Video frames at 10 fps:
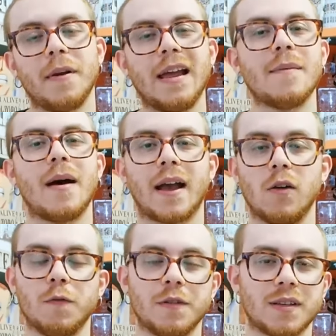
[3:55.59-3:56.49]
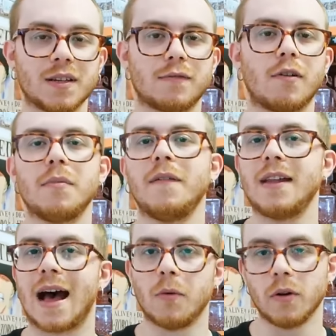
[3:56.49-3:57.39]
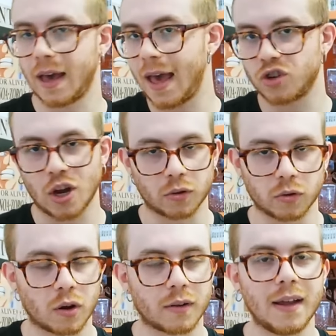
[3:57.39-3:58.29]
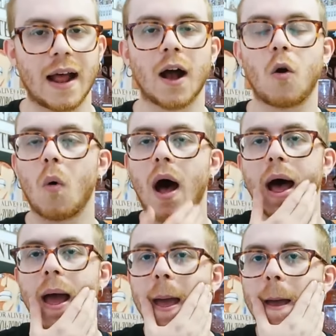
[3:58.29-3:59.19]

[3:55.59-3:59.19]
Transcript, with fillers: prima che Luffy si trasformi, vediamo che certo torna in acqua